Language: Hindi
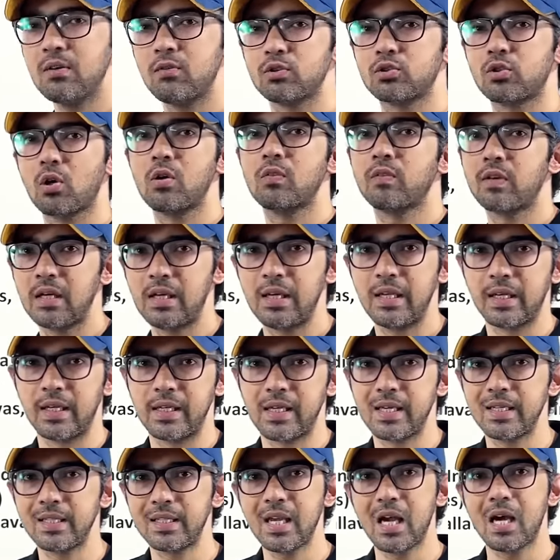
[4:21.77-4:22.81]
वो सॉल्व कर लेगा
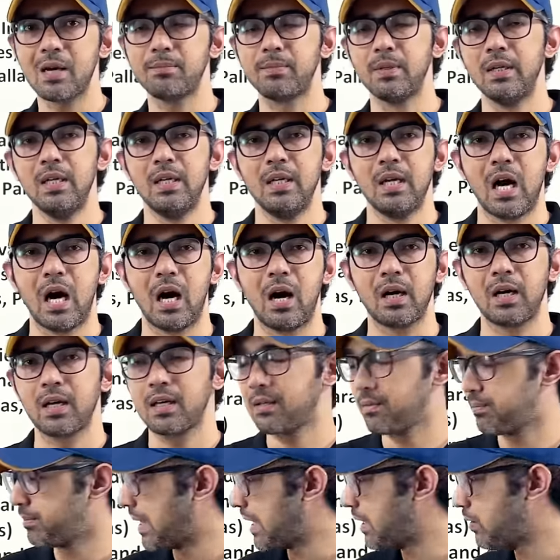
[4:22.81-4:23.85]
यानी कि आप
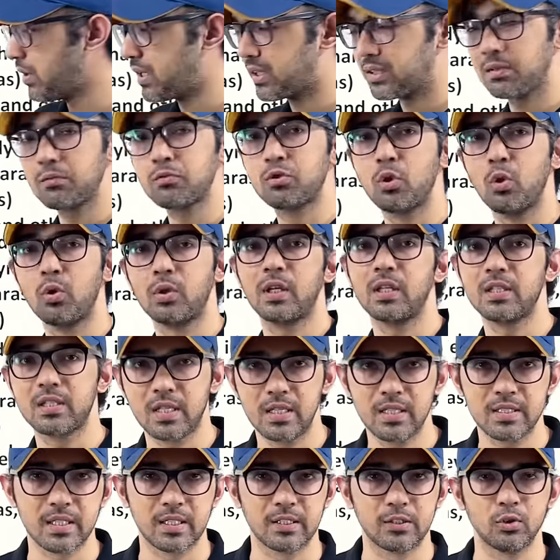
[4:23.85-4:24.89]
अगर मेडिवल एकदम छोड़ के
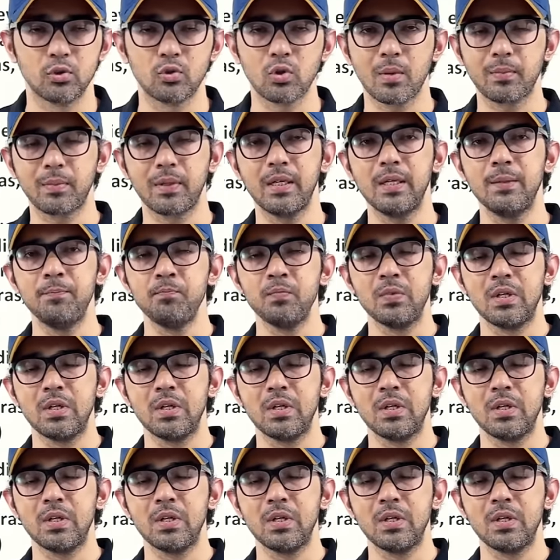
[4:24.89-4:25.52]
चले जाते हो तो आपके